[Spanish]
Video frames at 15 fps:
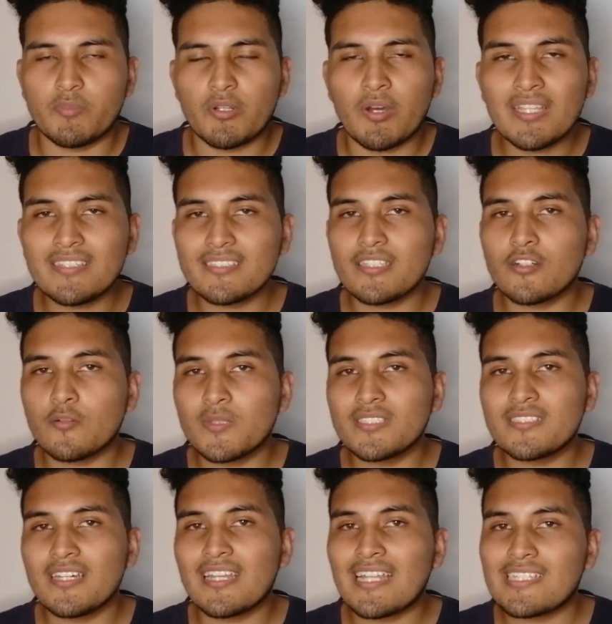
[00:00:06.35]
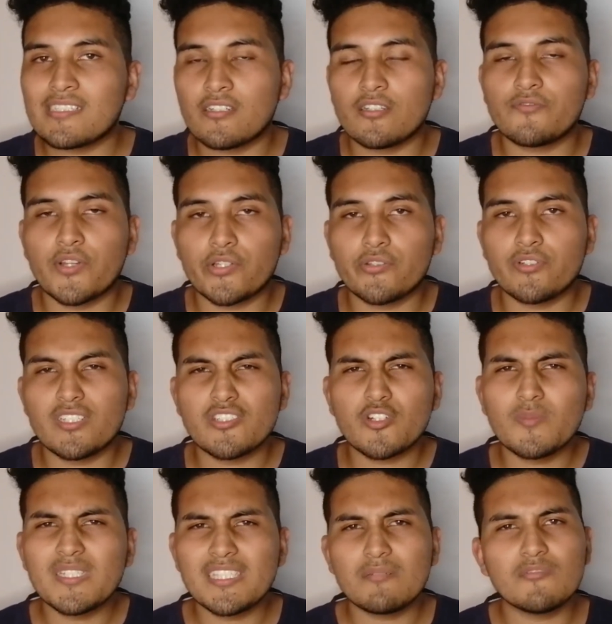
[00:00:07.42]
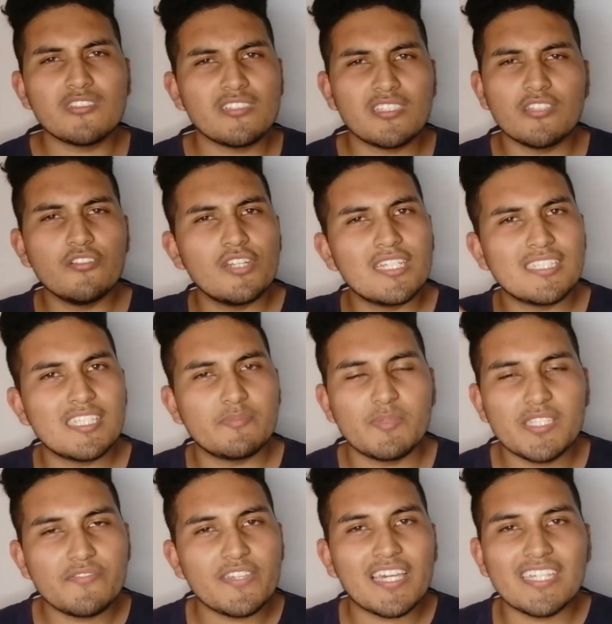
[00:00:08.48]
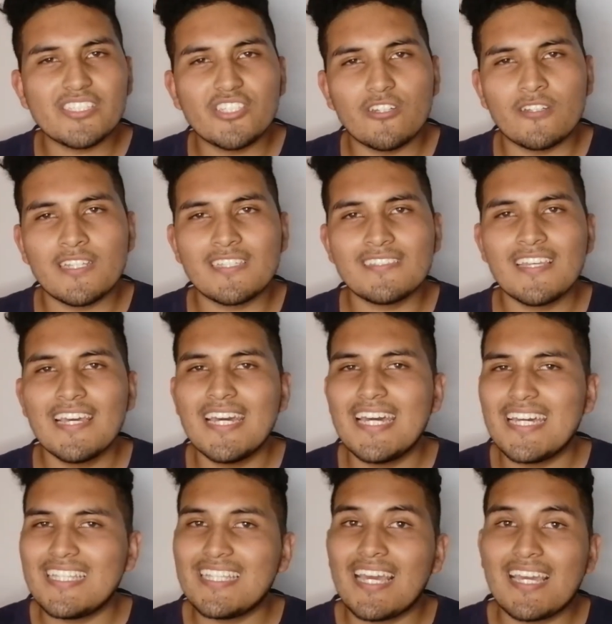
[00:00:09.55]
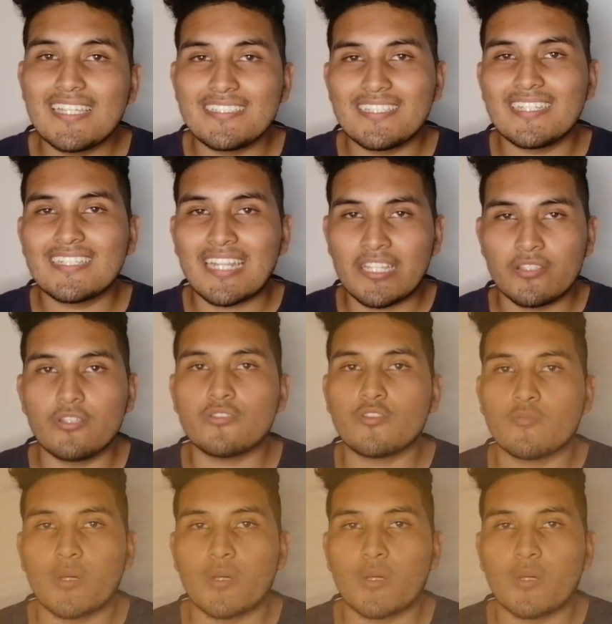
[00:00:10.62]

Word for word: pero antes de comenzar a decir los factores, comencemos diciendo las especificaciones de este grandioso